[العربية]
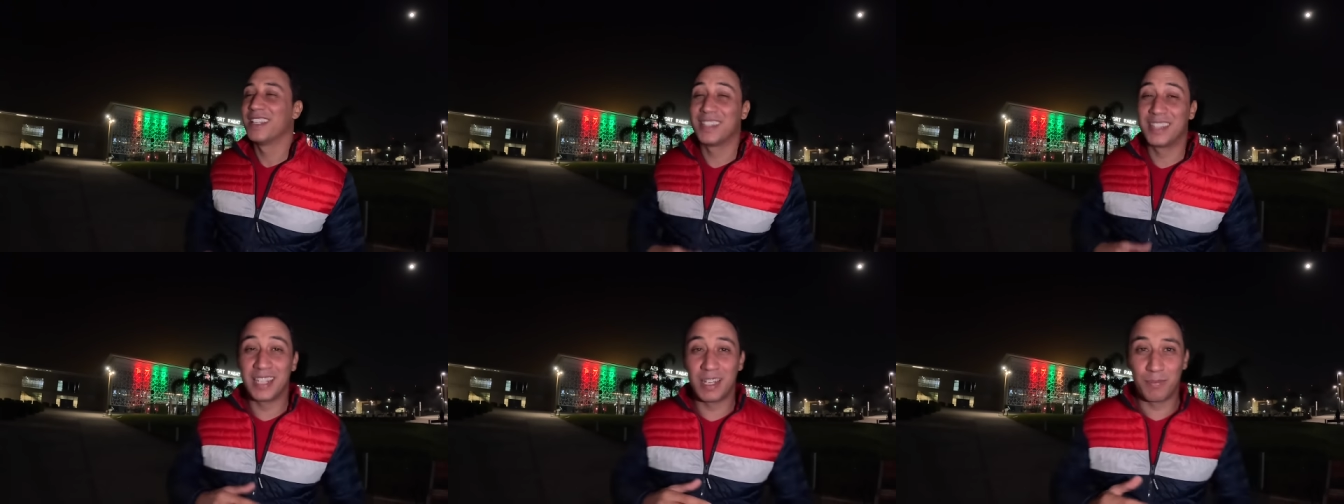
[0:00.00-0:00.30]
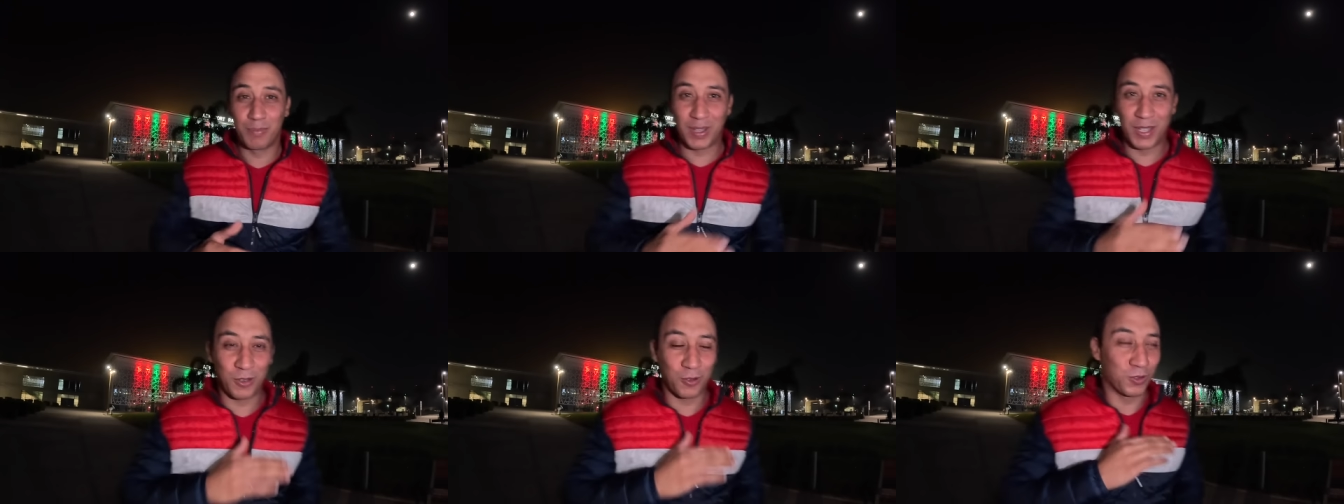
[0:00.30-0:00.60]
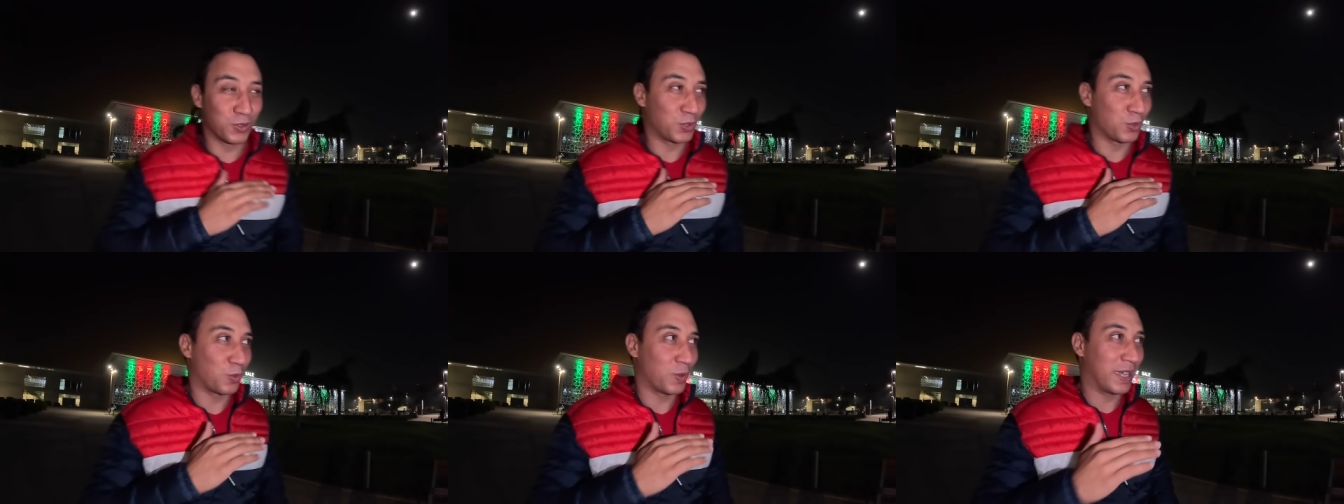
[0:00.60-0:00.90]
التريب غيكون
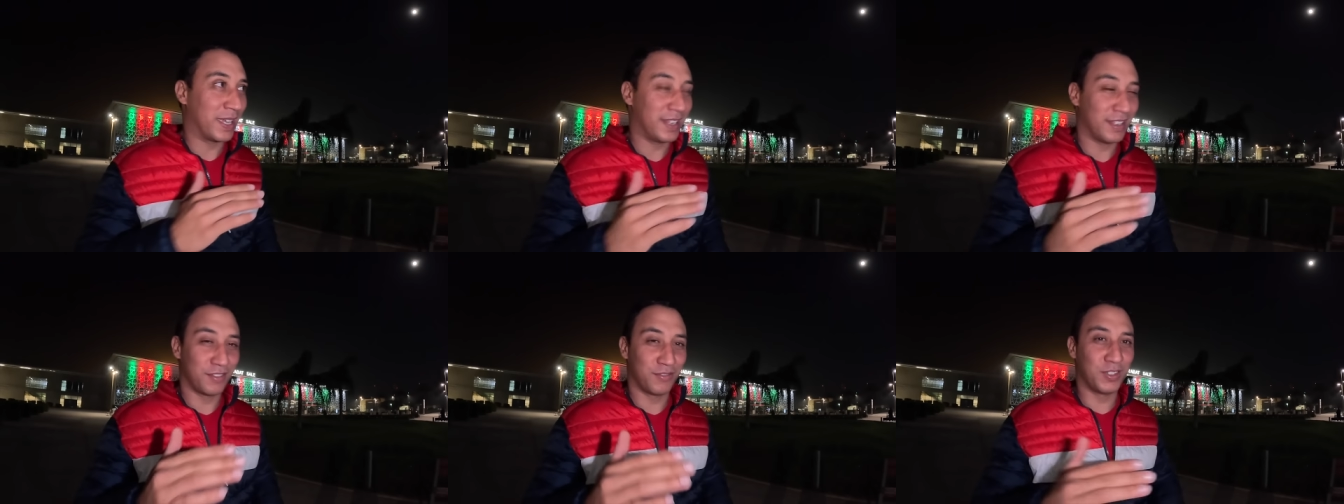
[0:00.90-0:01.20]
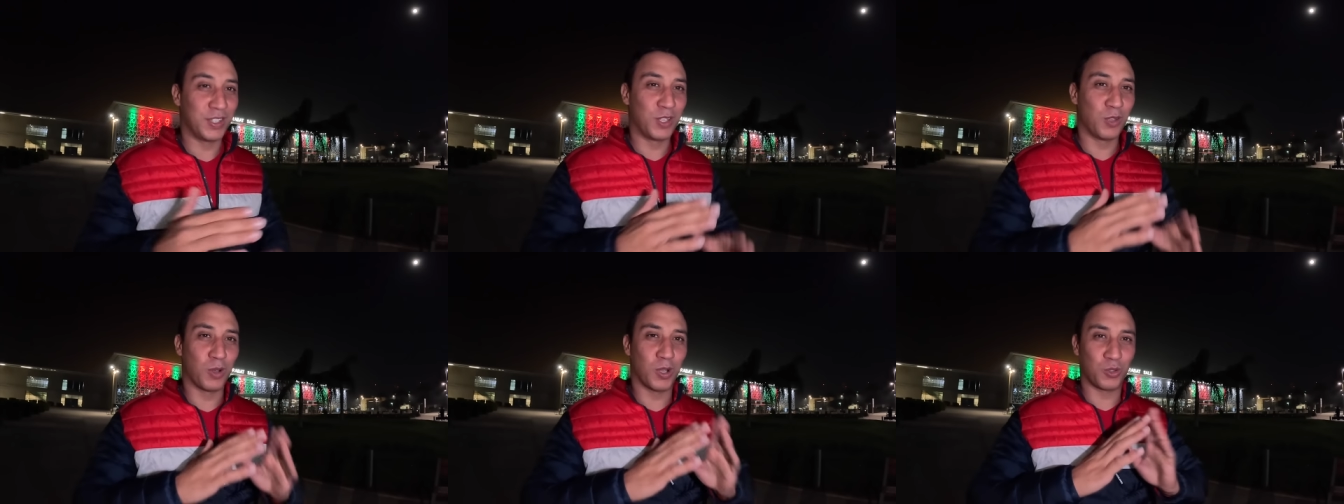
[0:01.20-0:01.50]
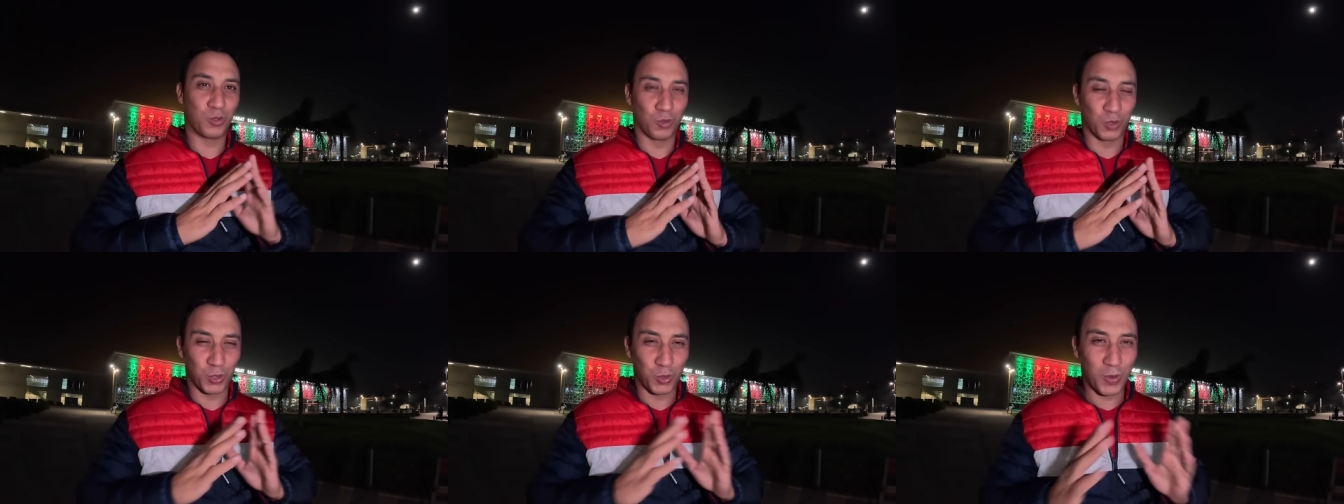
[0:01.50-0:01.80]
طويل الفيديو
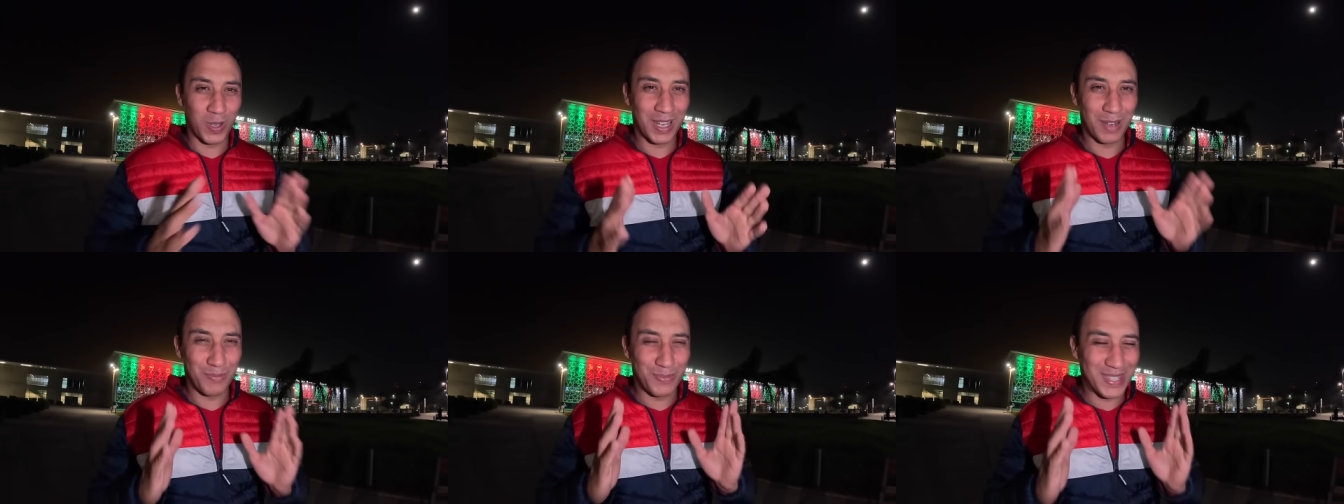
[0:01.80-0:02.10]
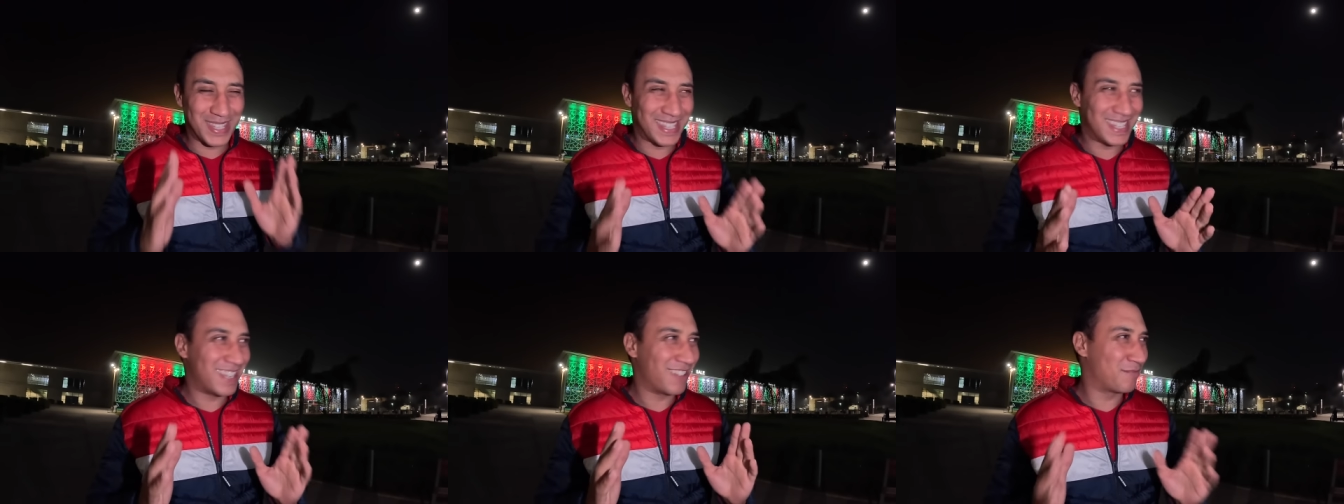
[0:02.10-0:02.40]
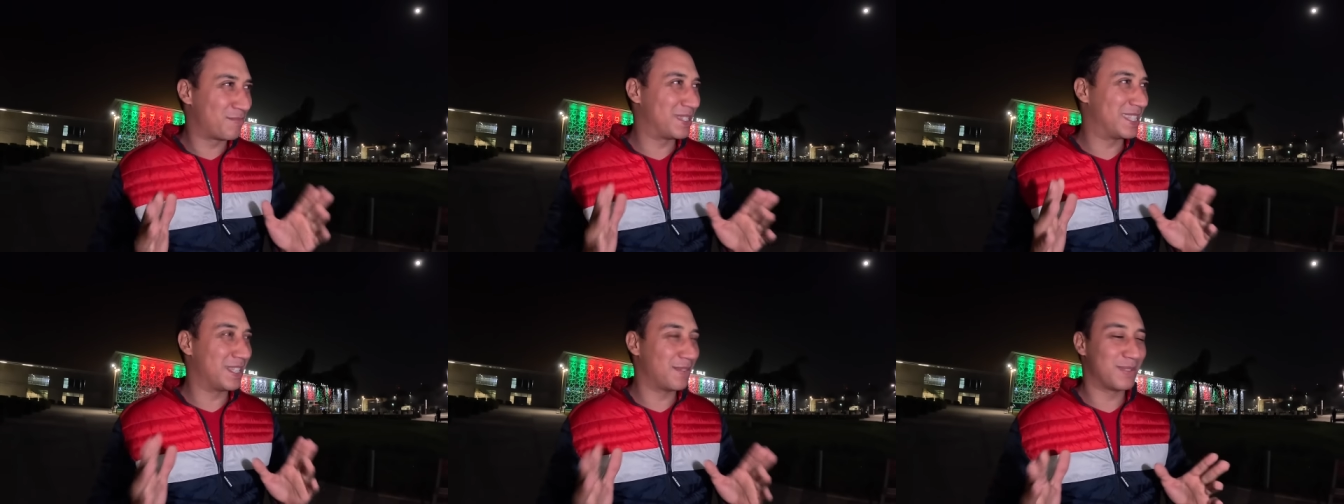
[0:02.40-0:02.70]
غتكون طويله بزاف
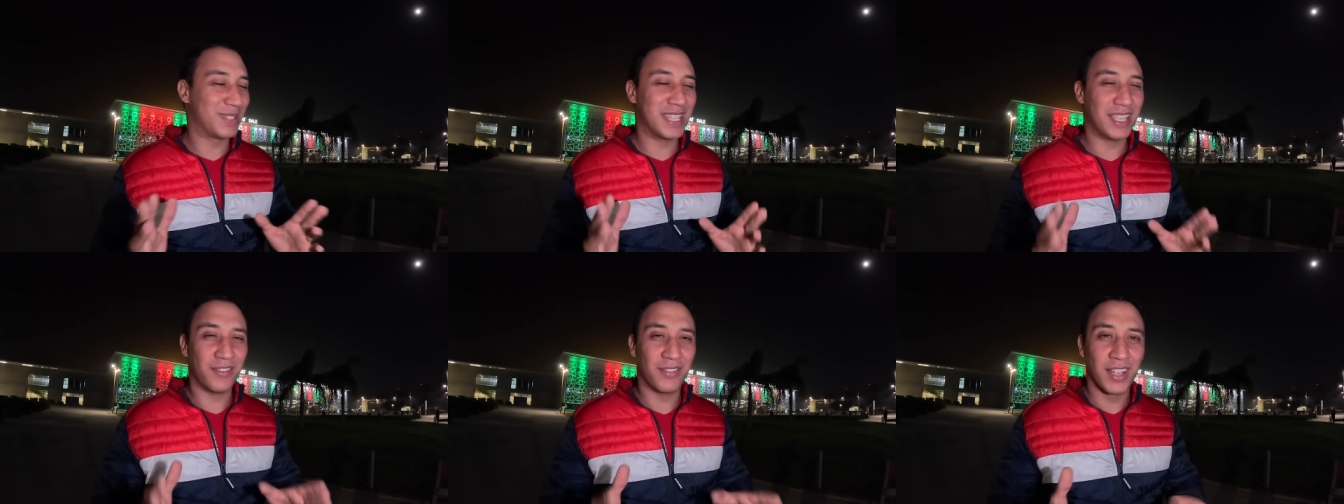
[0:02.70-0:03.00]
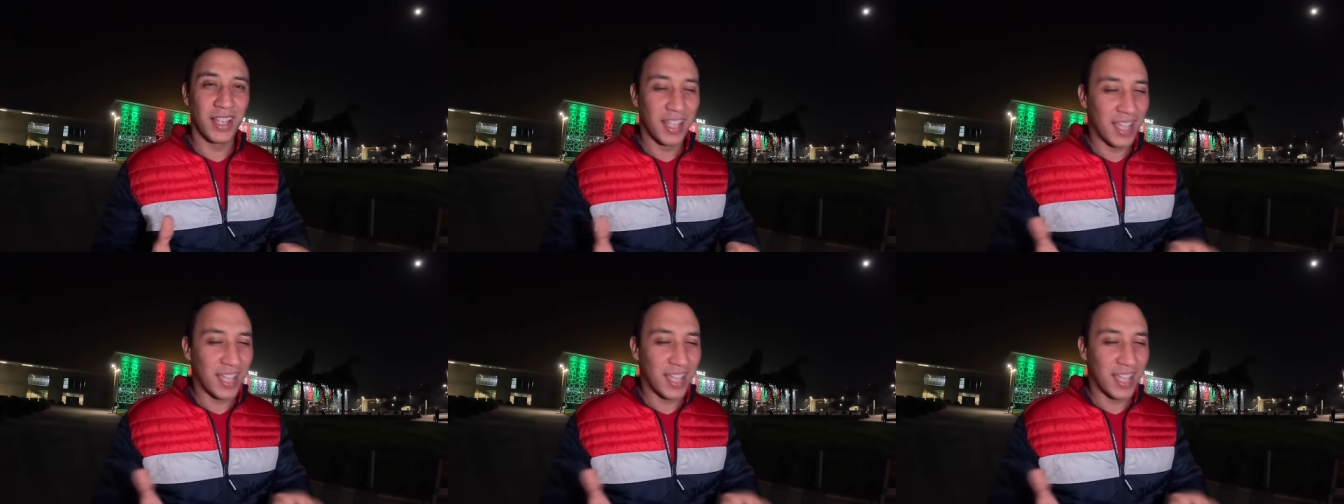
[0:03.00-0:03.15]
بزاف بزاف